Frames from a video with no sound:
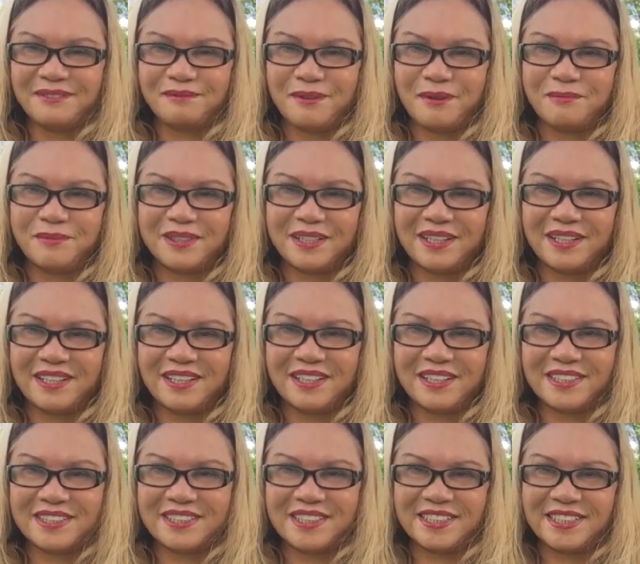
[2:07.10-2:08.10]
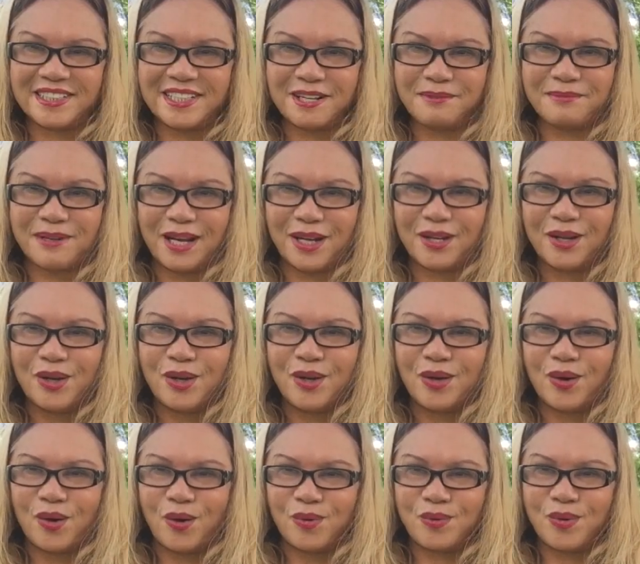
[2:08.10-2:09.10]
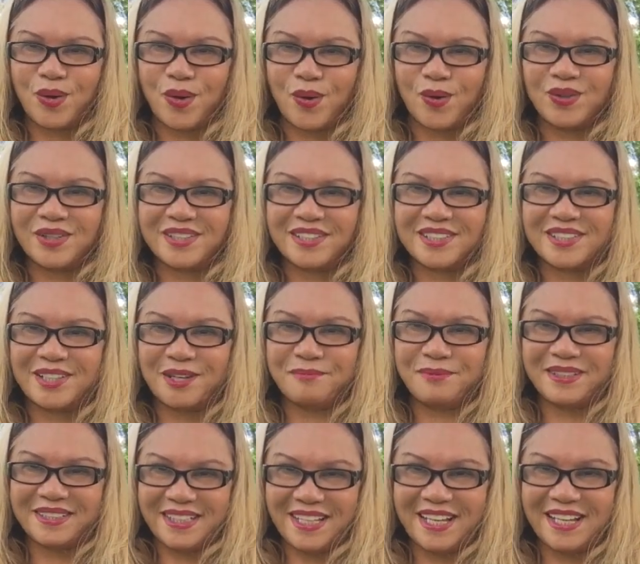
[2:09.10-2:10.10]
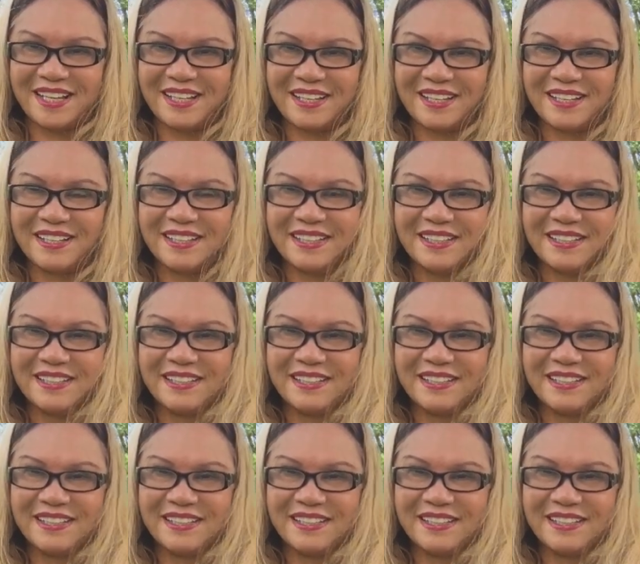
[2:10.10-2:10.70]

Mong các, uh, xin các bạn ủng hộ cho mình nha.